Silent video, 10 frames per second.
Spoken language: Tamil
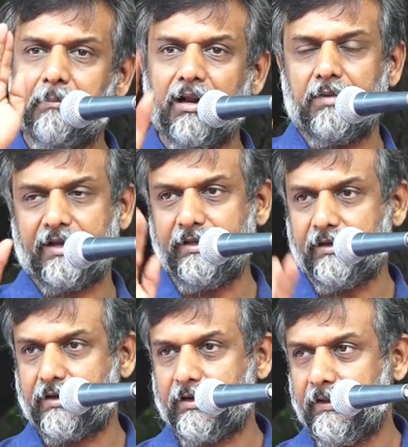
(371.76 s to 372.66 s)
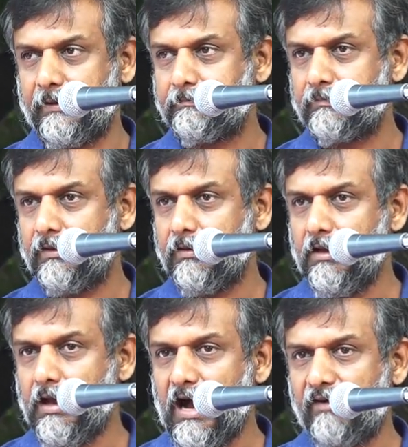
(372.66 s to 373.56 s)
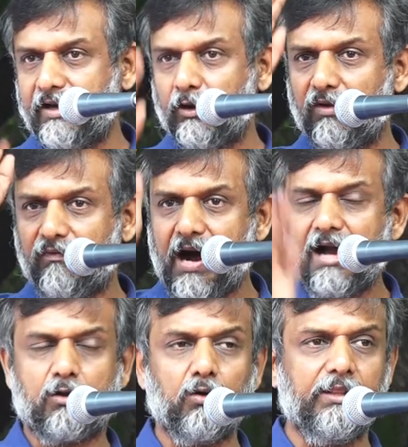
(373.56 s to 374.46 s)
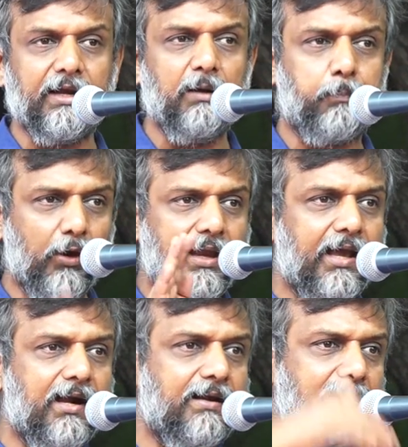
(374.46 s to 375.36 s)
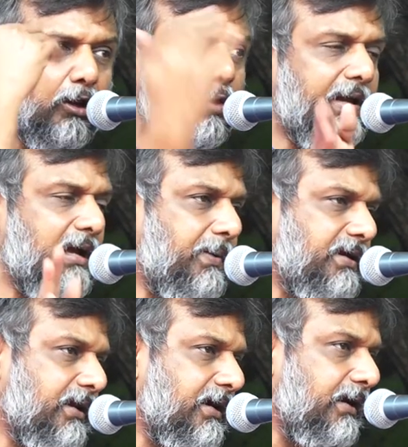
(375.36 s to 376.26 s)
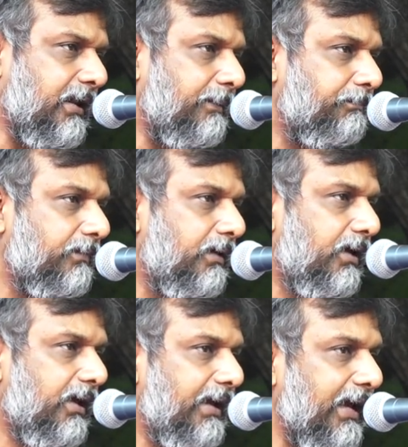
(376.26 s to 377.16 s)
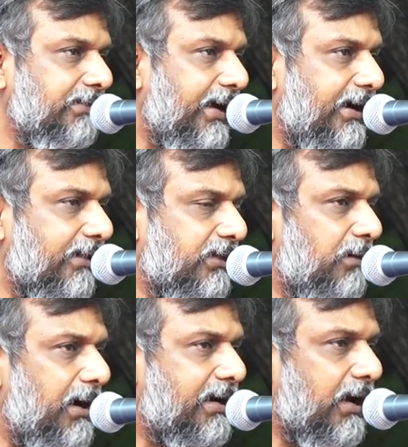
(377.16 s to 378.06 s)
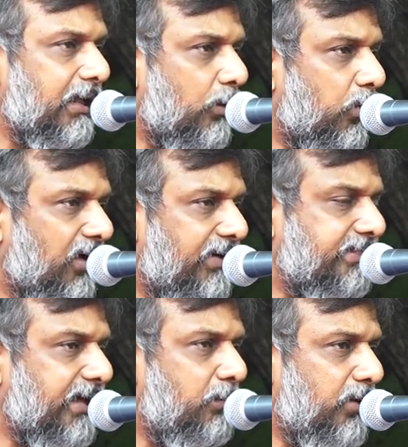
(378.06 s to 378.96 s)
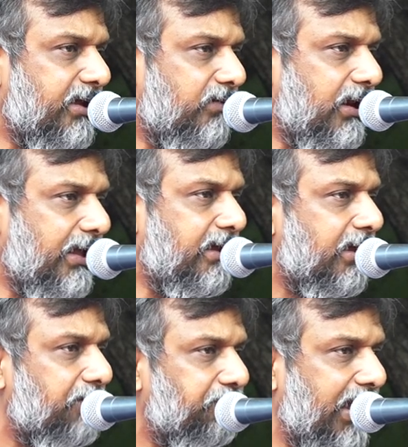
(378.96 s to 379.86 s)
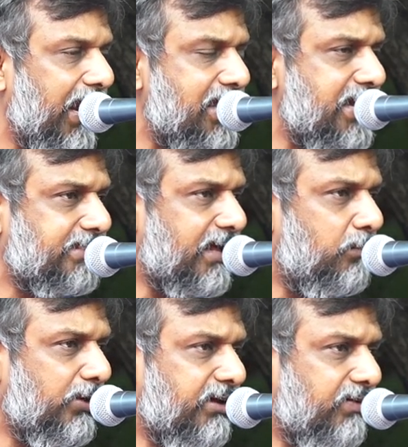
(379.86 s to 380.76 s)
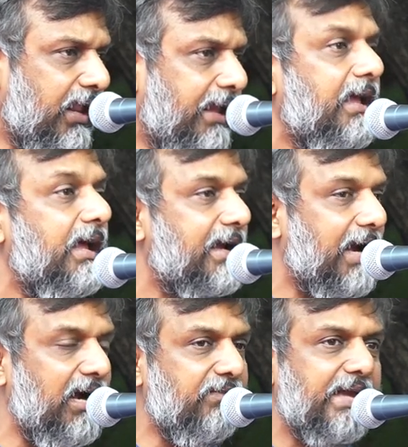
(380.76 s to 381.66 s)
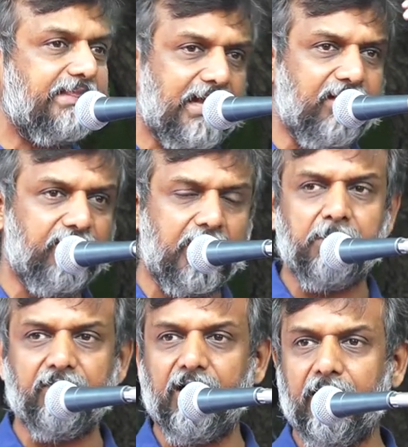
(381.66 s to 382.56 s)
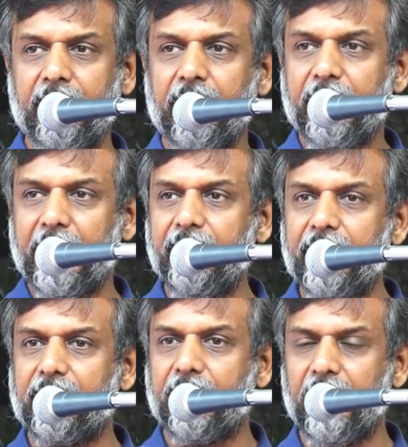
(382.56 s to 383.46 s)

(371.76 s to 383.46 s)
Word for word: அம்பலமாகி இருக்கின்றன அவர்களுடைய வாக்குறுதிகள் பொய்கள் என்று நிரூபிக்கப்பட்டிருக்கின்றன எந்த இடத்திலும் மக்களுக்கு உணவை தர முடியவில்லை வேலையை தர முடியவில்லை கல்வியை தர விரும்பவில்லை என்கின்ற